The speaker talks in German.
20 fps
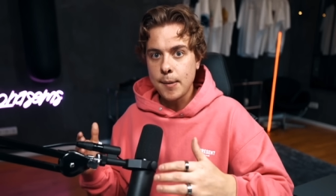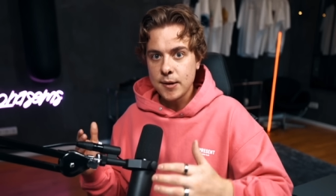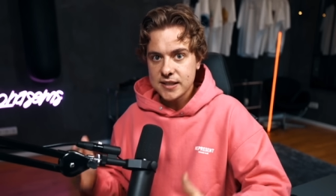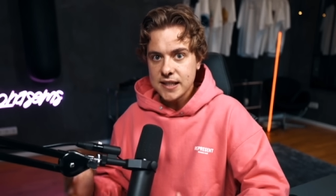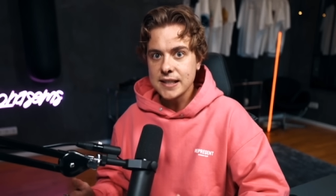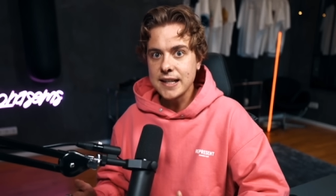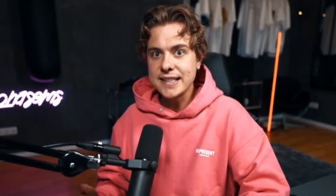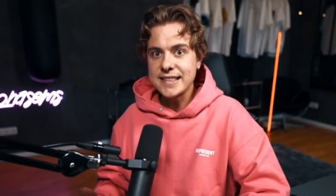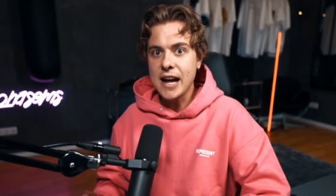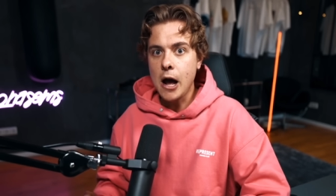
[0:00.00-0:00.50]
Aber es
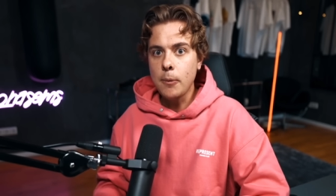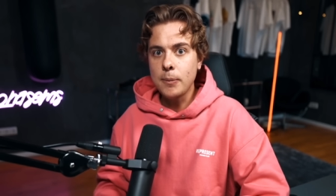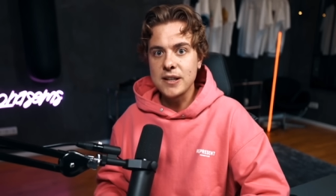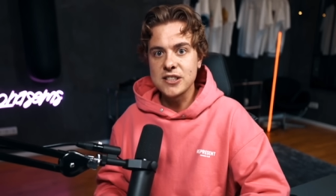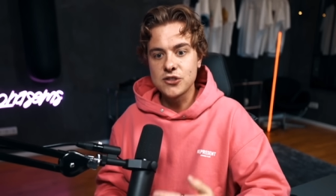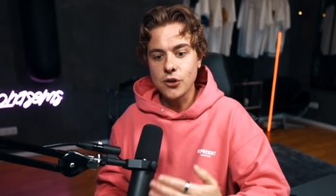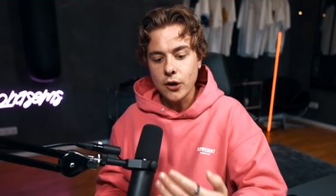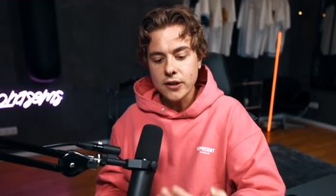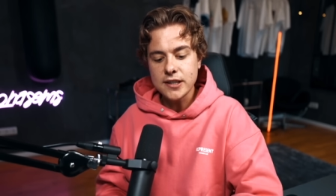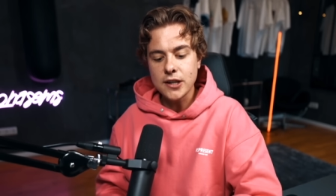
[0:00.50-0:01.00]
geht halt darum,
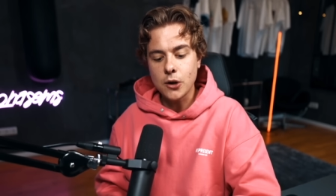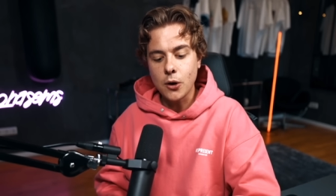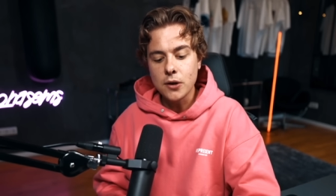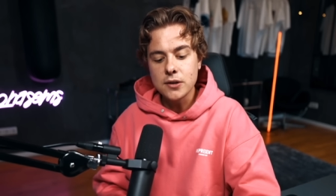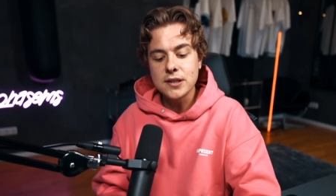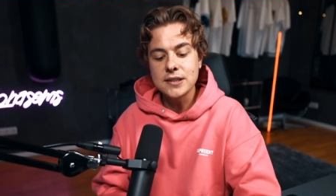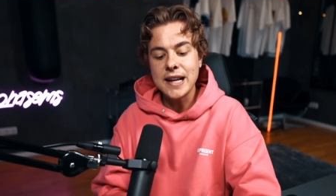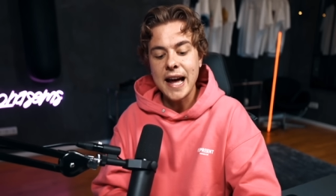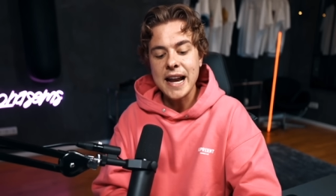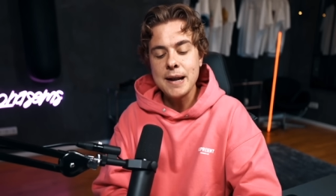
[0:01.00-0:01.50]
dass solcher
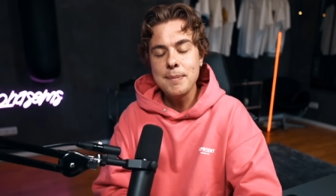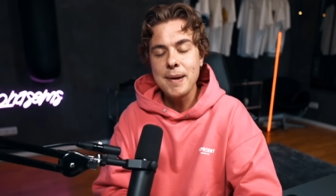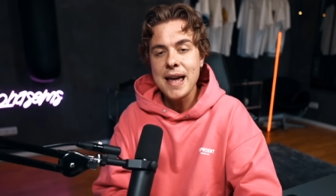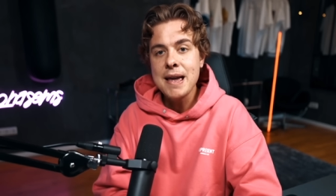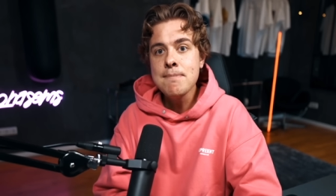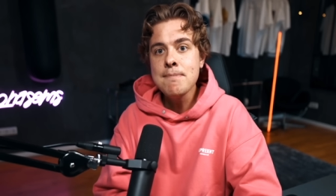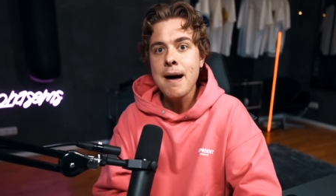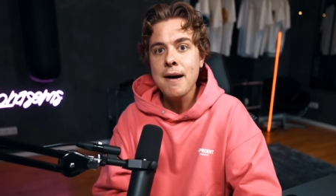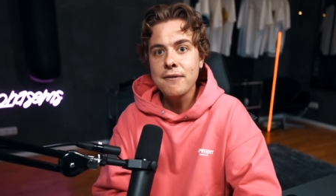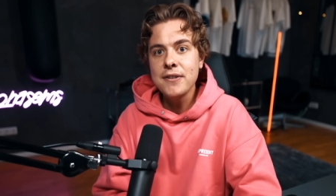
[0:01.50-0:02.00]
Content einem
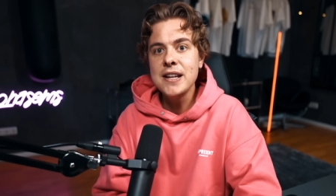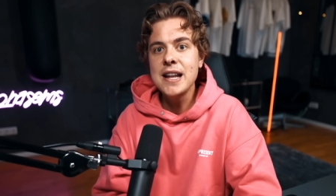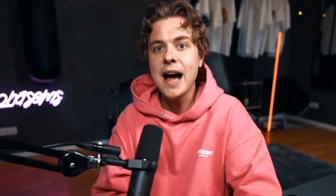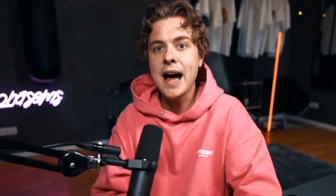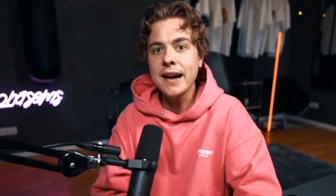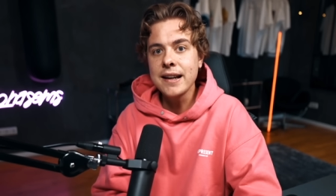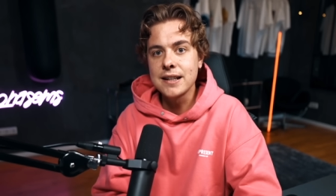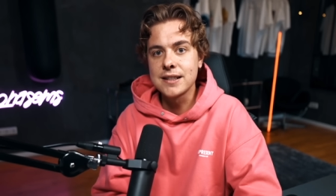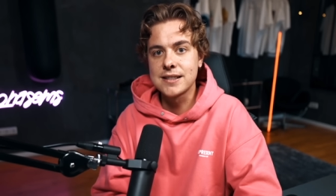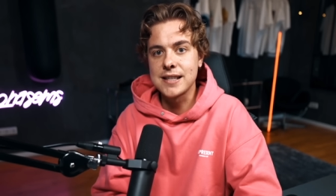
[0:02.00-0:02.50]
immer wieder
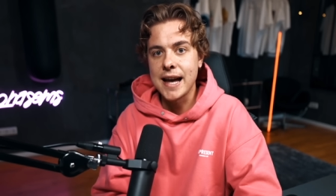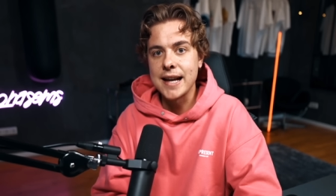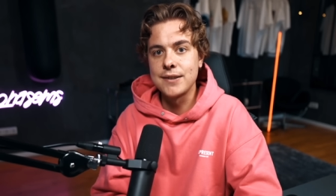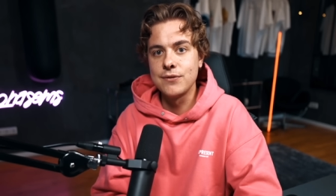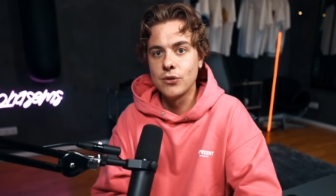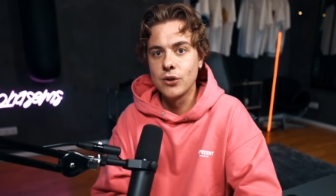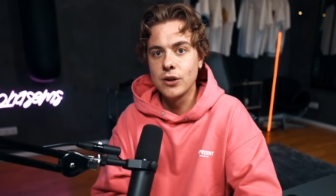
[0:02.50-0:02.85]
angezeigt